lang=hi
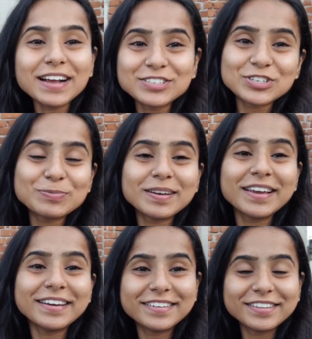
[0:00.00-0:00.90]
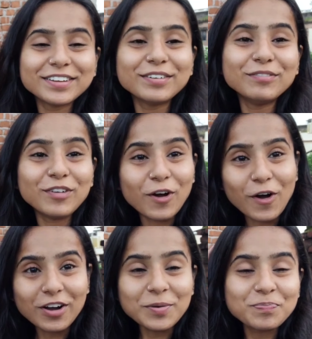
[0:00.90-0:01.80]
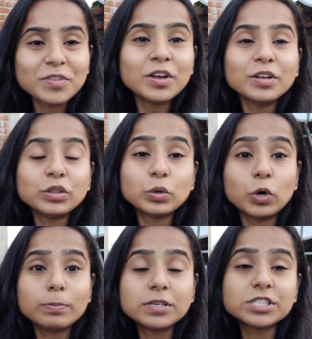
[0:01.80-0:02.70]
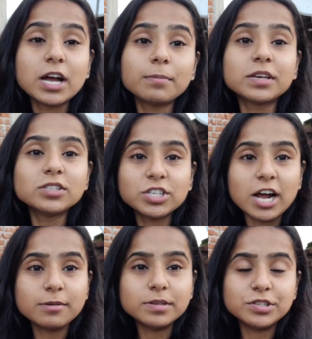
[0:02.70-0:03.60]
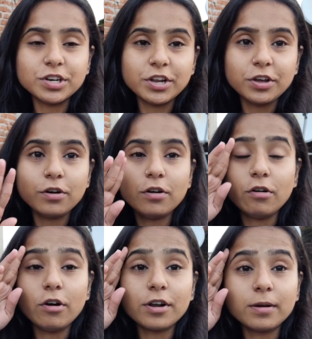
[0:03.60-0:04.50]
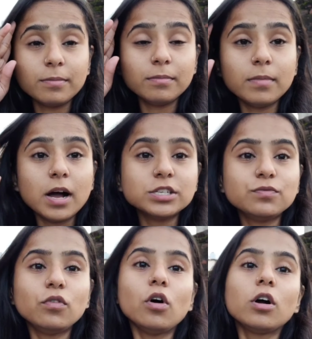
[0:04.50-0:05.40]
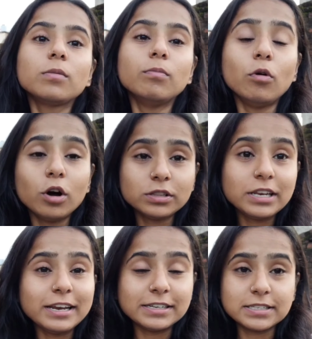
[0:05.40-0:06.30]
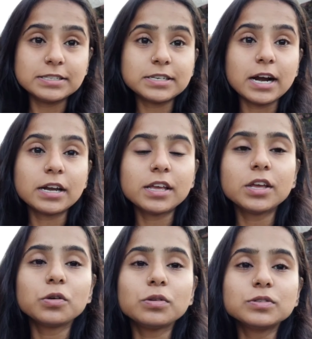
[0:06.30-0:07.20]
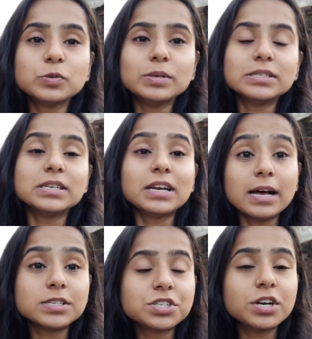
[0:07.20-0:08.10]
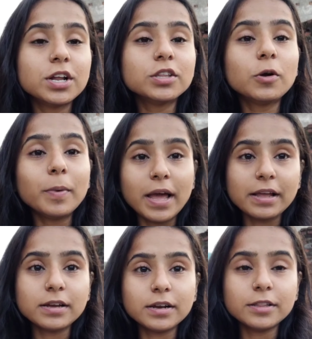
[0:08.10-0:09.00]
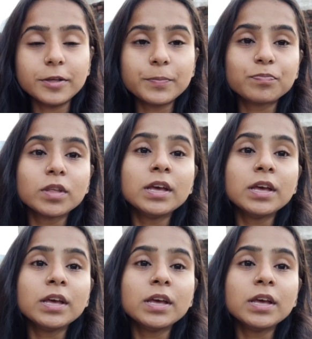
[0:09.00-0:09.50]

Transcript: बैक टू माय अनदर व्लॉग तो अभी शाम के चार बज रहे हैं और हम आज व्लॉग बहुत ही लेट से स्टार्ट किए क्योंकि सुबह से क्लास चल रहा था और पढ़ाई कर रहे थे